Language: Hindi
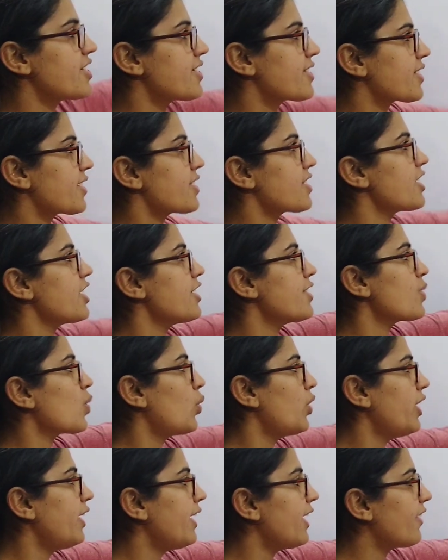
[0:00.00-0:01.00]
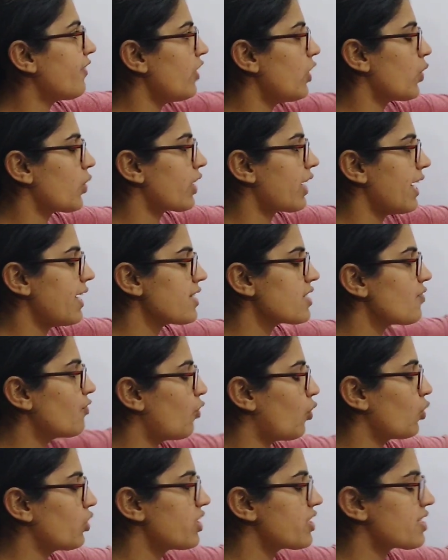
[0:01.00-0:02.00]
डिस्कस की सोलिड लिक्विड और गैस
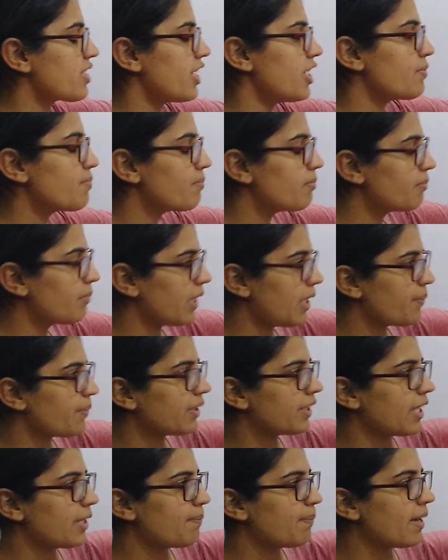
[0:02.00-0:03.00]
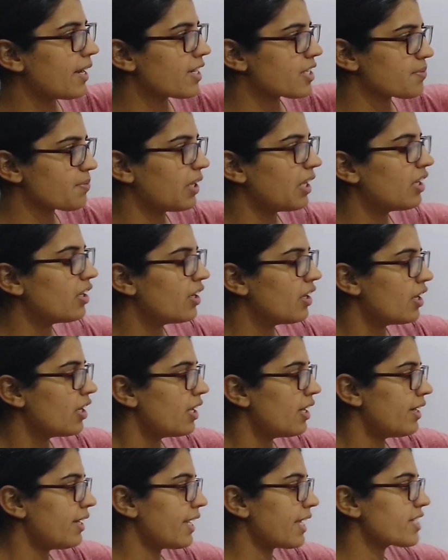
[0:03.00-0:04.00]
फोर्थ स्टेट मैंने बताई प्लाज्मा
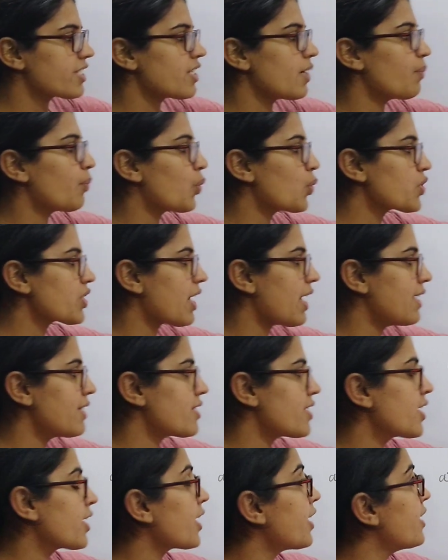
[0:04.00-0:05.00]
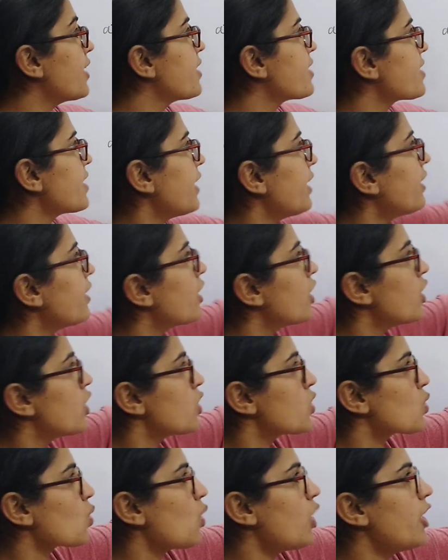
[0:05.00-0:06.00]
नेक्स्ट है बोस आइंस्टीन कंडेंसेट
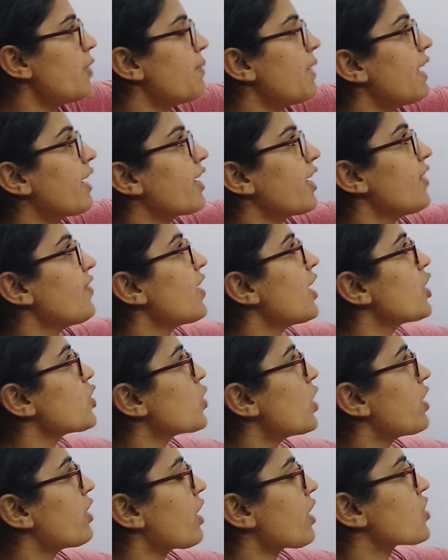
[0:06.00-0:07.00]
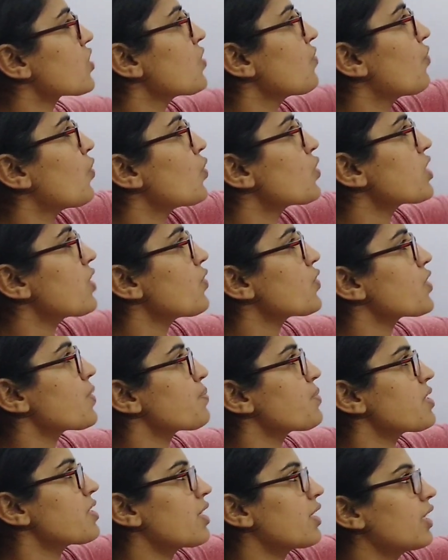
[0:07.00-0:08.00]
सोलिड में लगने वाला जो अट्रैक्शन फोर्स है वो
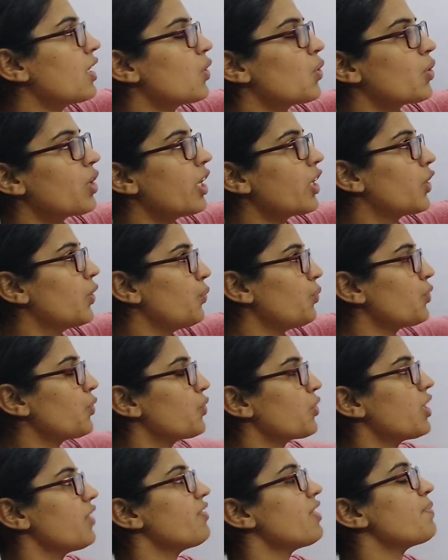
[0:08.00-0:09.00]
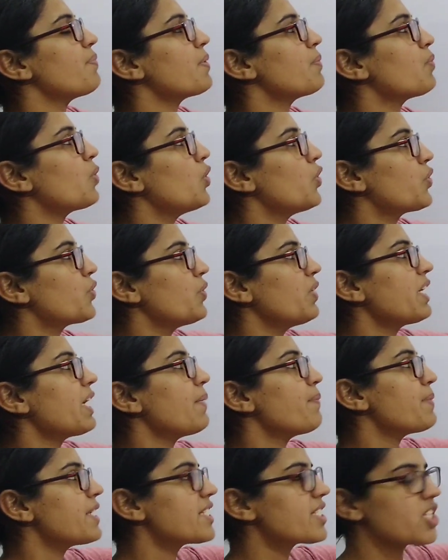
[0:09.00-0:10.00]
सबसे ज्यादा होगा क्यों क्योंकि वहां पर मोलिक्यूल
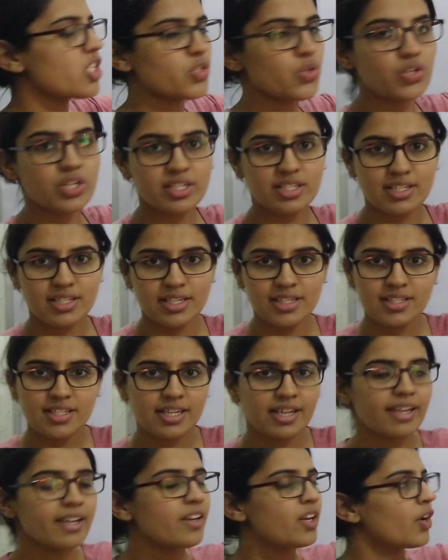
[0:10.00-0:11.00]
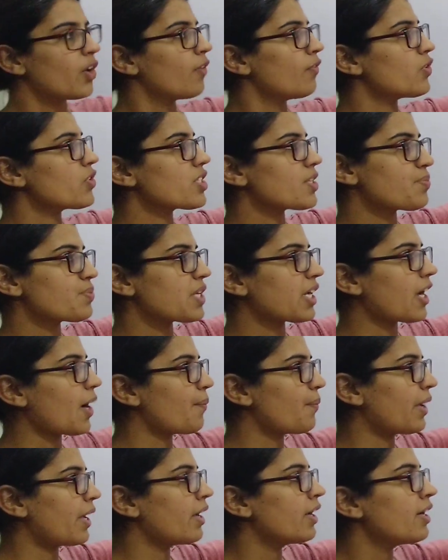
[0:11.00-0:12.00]
के बीच की जो डिस्टेंस है वो सबसे
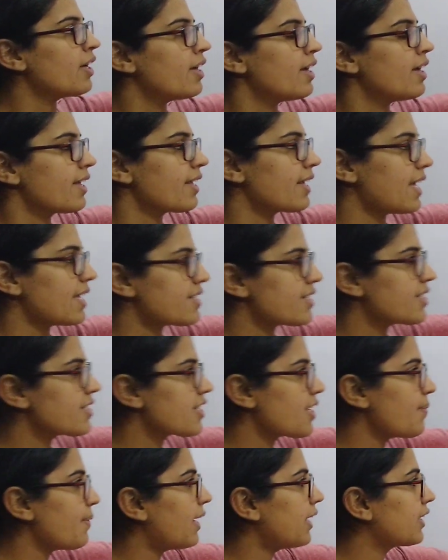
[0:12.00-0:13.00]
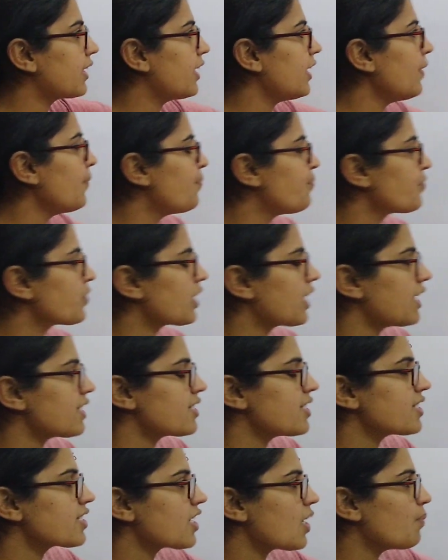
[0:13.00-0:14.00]
कम है गैसेस की बात की
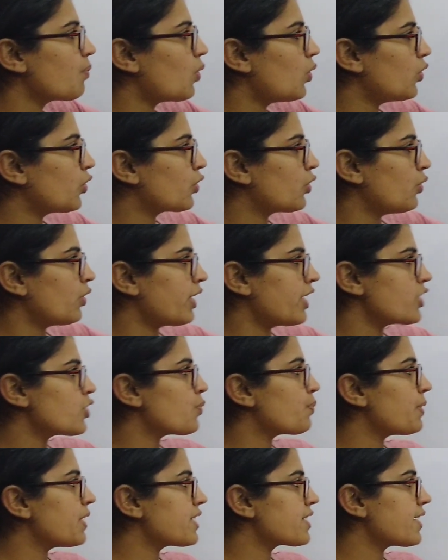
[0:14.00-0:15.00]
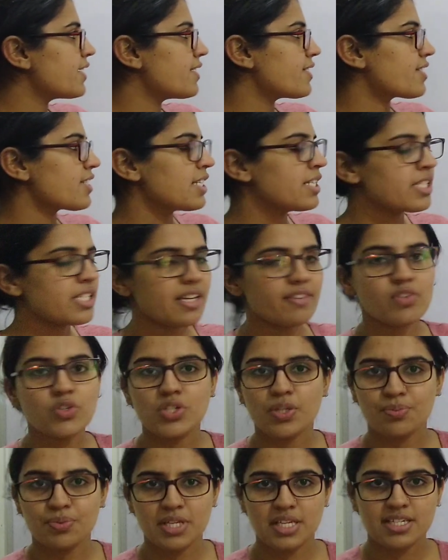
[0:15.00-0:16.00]
गैसेस के मोलिक्यूल के जो बीच की डिस्टेंस है वो
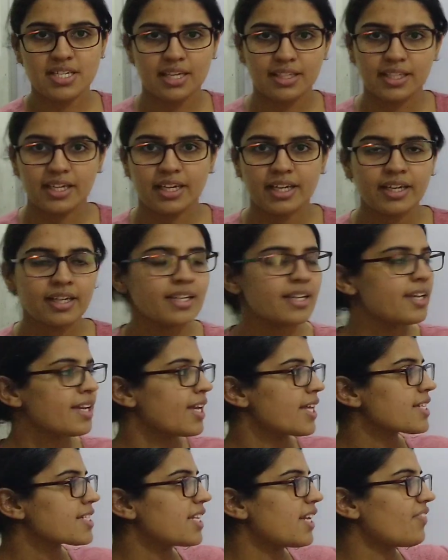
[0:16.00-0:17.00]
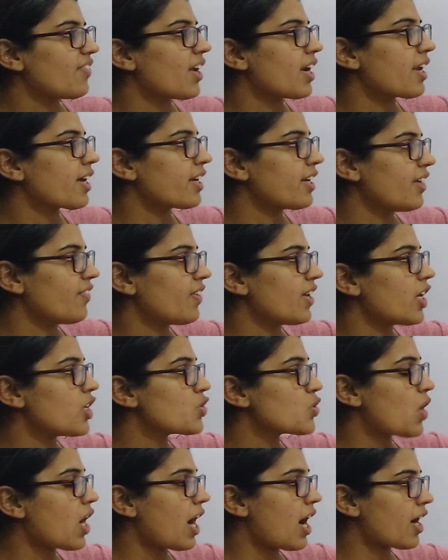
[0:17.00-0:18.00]
सबसे ज्यादा है इसलिए वहां लगने वाला
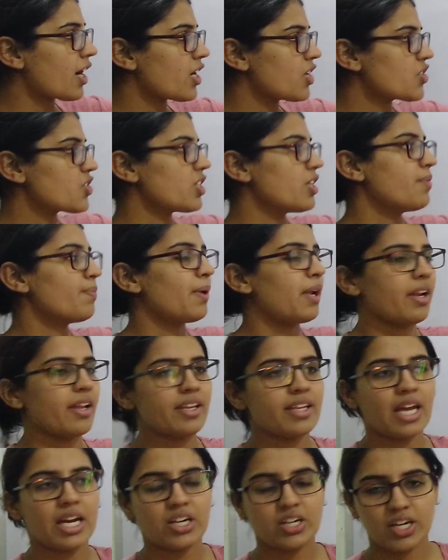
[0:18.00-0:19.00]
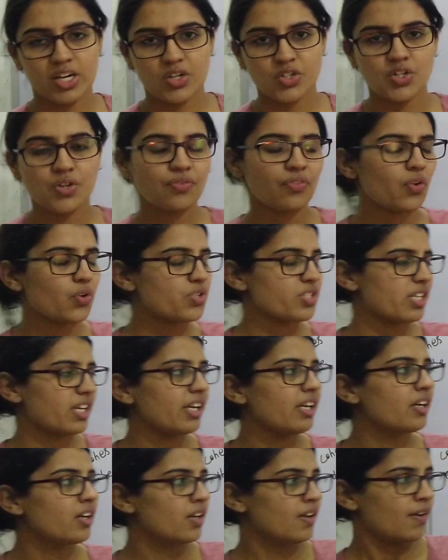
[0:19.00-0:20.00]
जो आकर्षण बल या अट्रैक्शन फोर्स
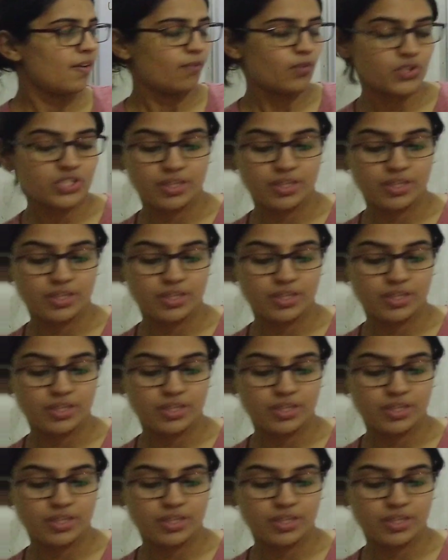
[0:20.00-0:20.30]
है वो